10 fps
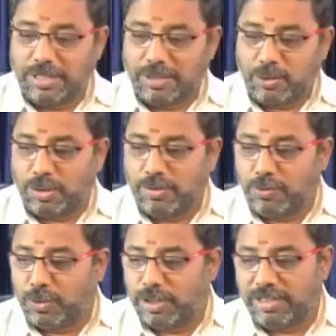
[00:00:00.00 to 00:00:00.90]
எனக்கு தொடர்ந்து
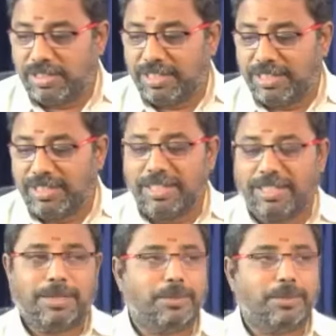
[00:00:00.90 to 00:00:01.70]
ஃபோன் அடிச்சுட்டே இருந்திருக்காரு